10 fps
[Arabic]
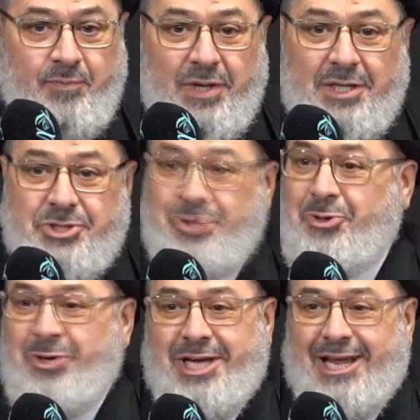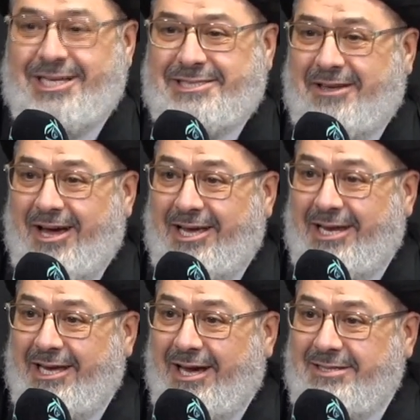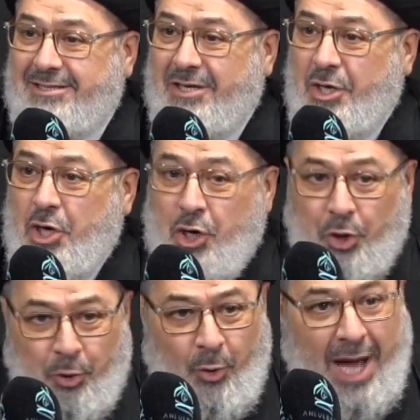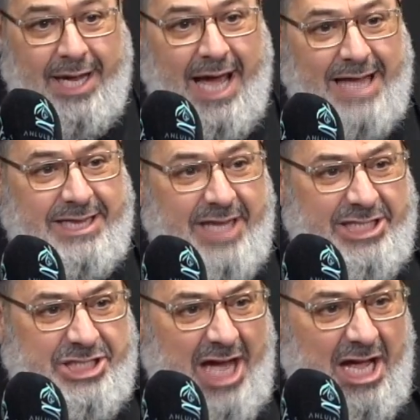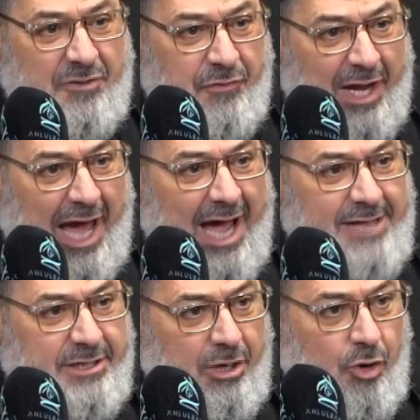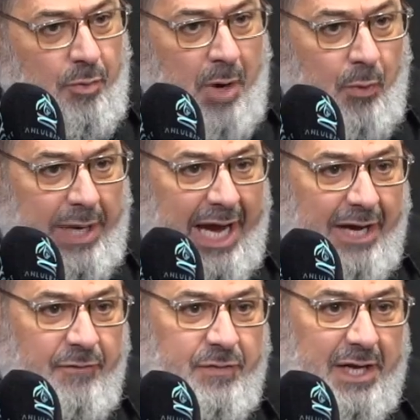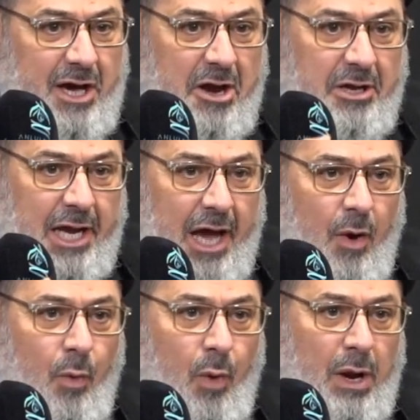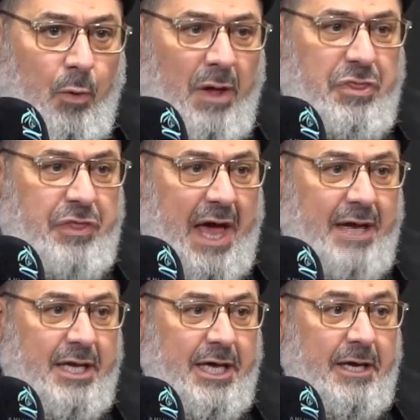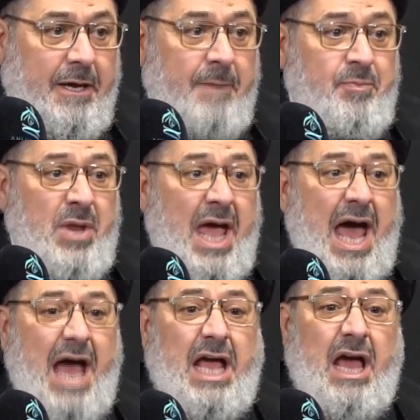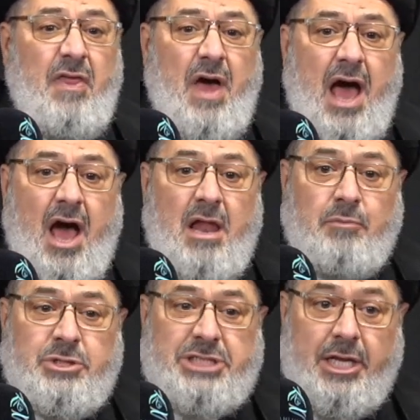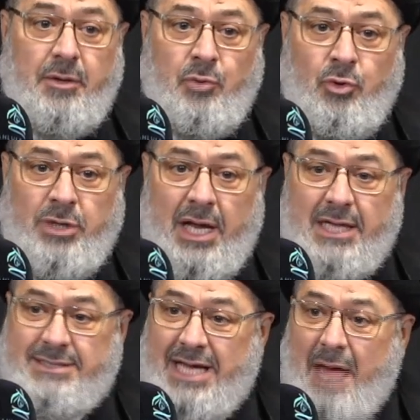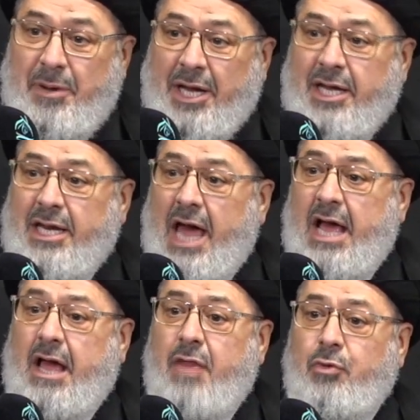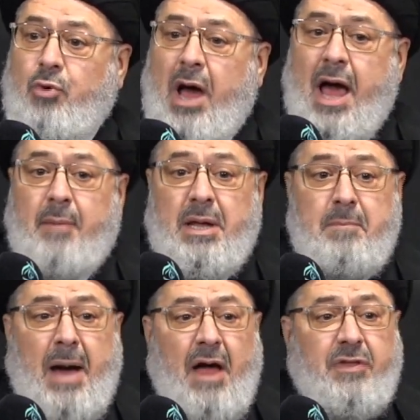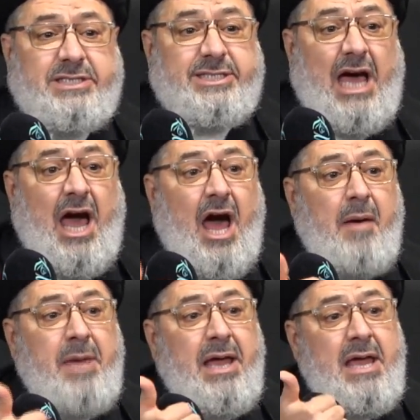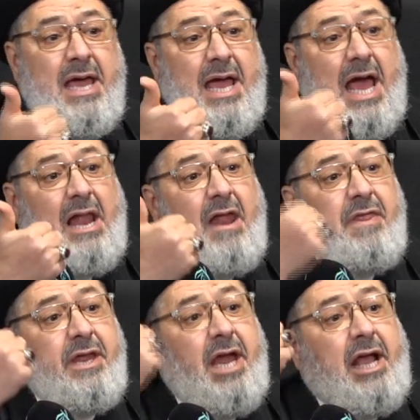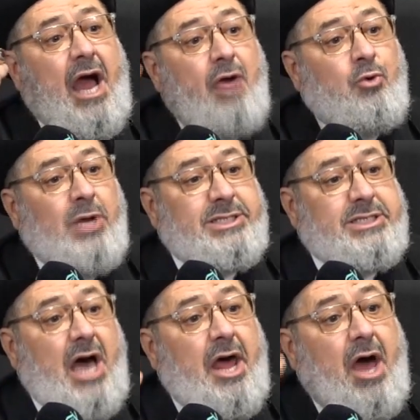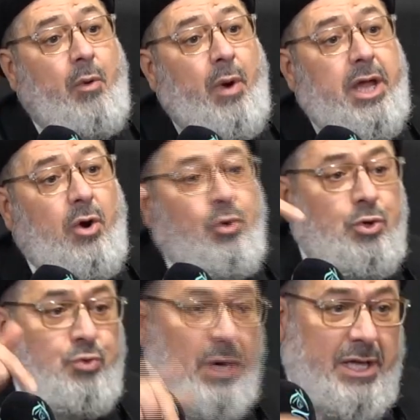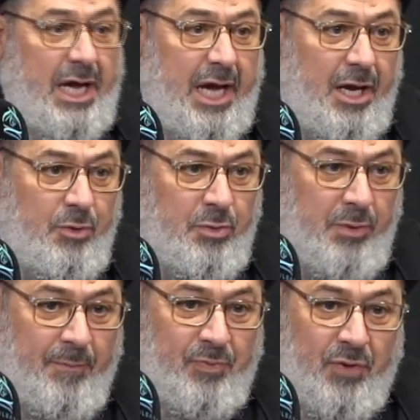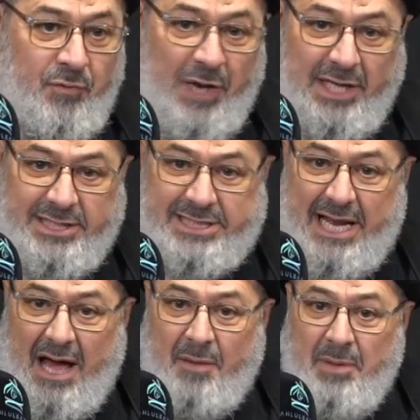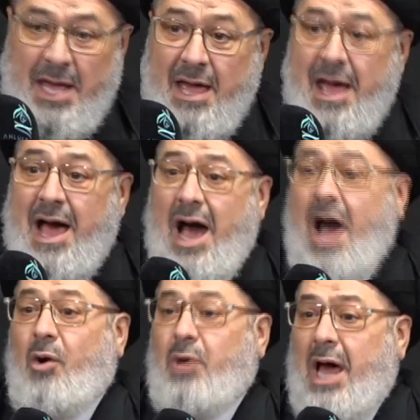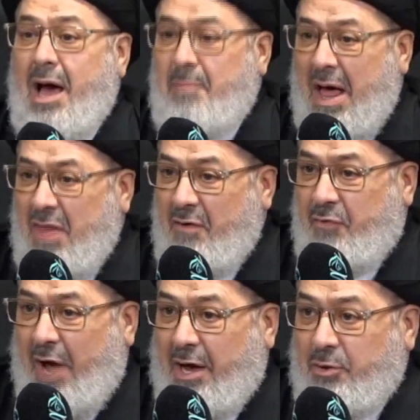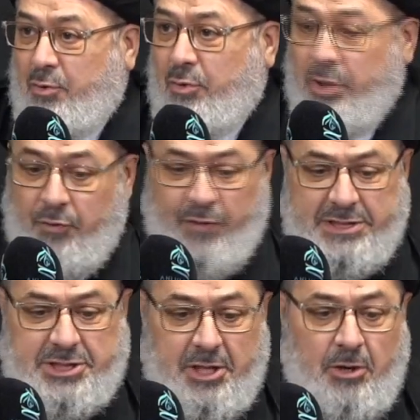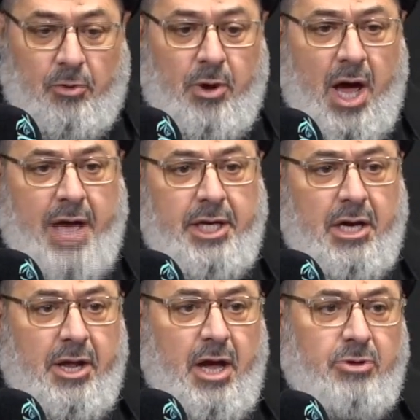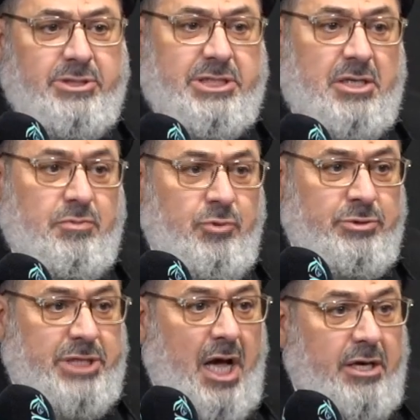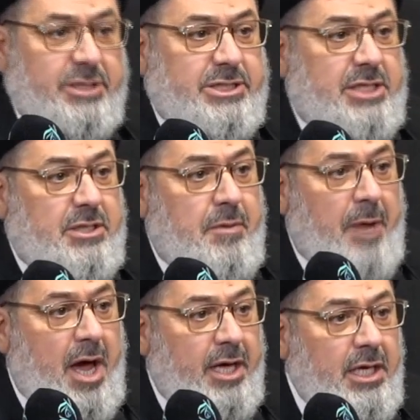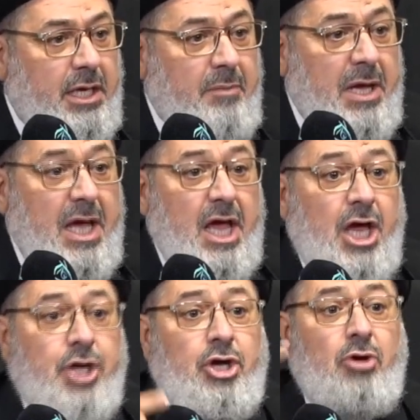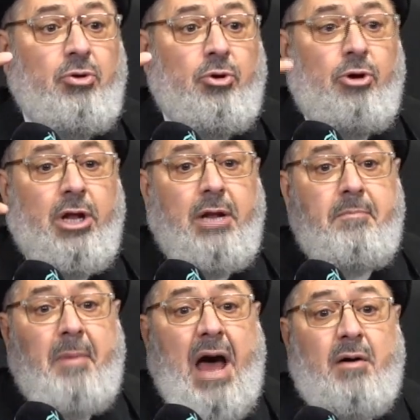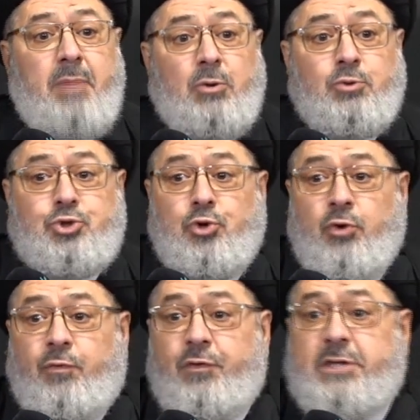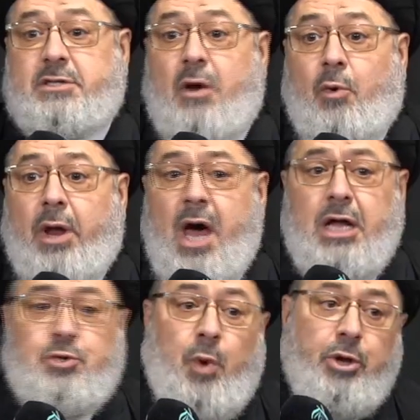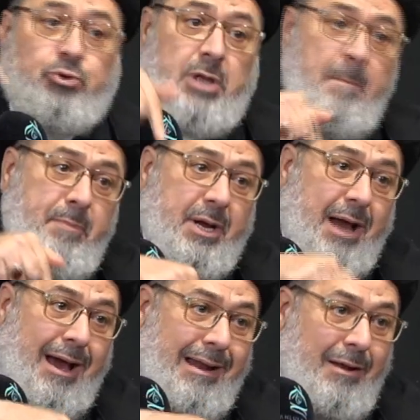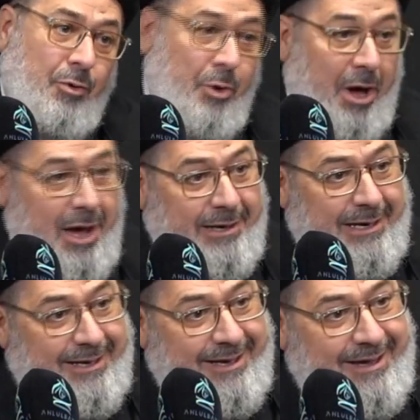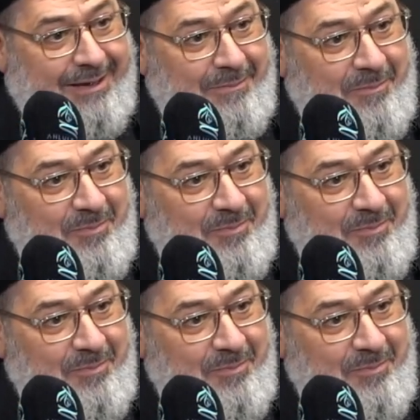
شنو هي الاسرائيليات روايات نشات في العهد الاموي يعني في القرن الاول والثاني اخذها المسلمون التابعين اخذوها من بعض الصحابه الذين كانوا نصارى ويهود ودخلوا في الاسلام هؤلاء ماذا فعلوا يفسر القران يقرا قصه موسى قصه ابراهيم ينقل ما موجود في التوراه ويطبقه على القران الكريم